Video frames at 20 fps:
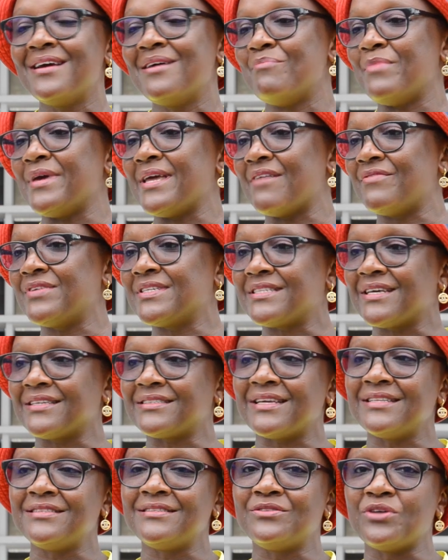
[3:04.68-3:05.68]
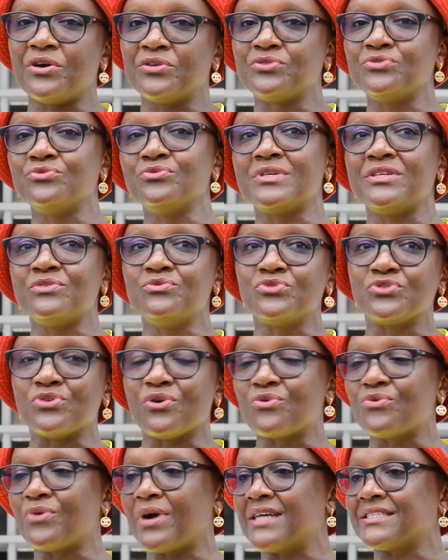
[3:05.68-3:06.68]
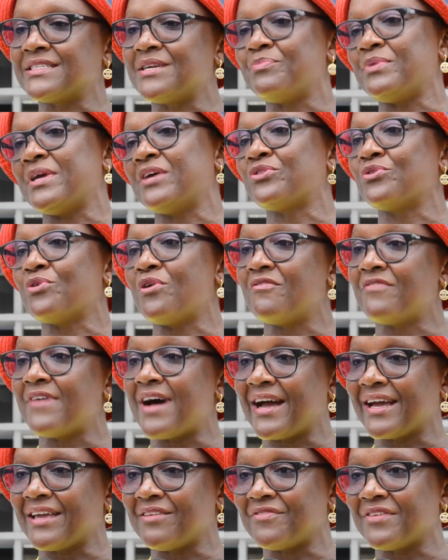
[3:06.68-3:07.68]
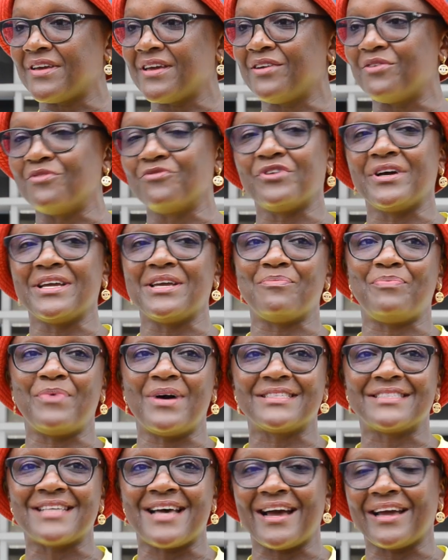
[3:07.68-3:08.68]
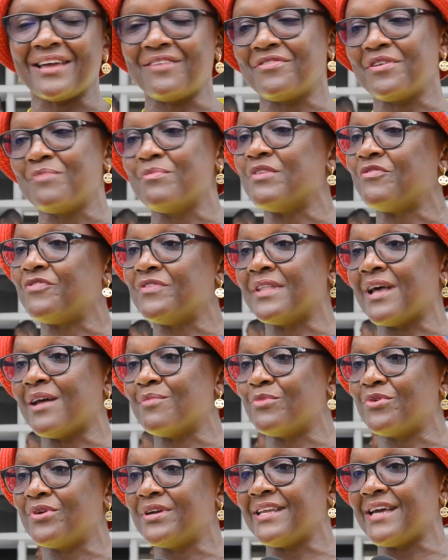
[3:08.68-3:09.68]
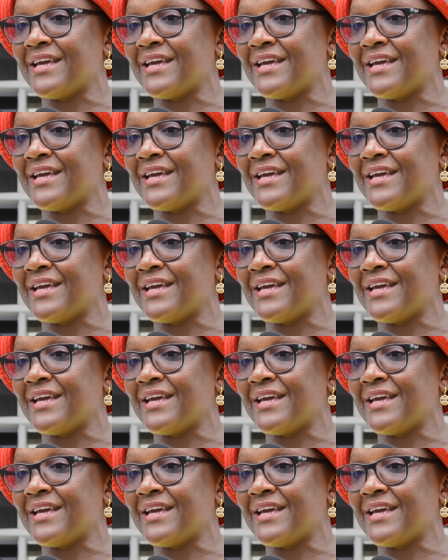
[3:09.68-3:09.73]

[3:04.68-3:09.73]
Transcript: mais il y avait certaines d'entre nous qui nous encourageaient. Bientôt on va arriver, on ne voyait pas ça arriver, mais finalement on